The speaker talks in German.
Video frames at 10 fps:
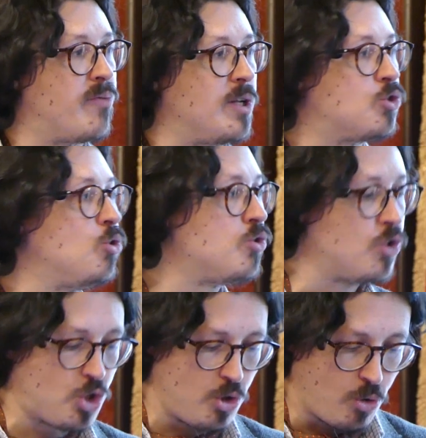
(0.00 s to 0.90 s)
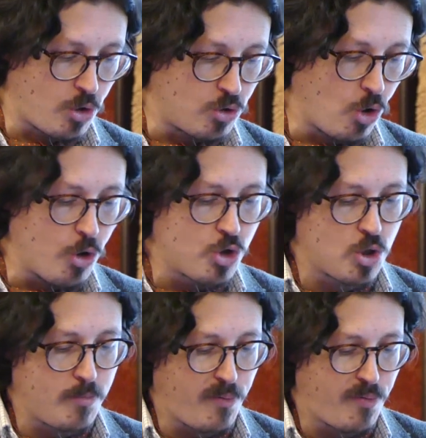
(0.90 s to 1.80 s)
französischen oder
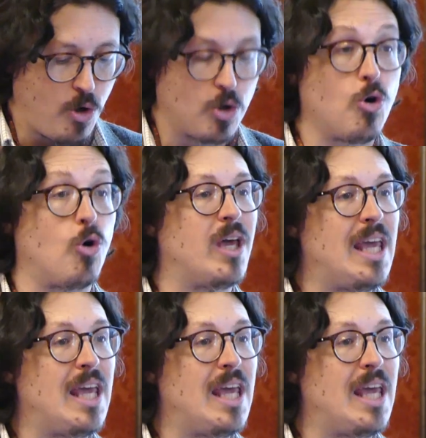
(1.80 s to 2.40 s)
deutschen Bevölkerung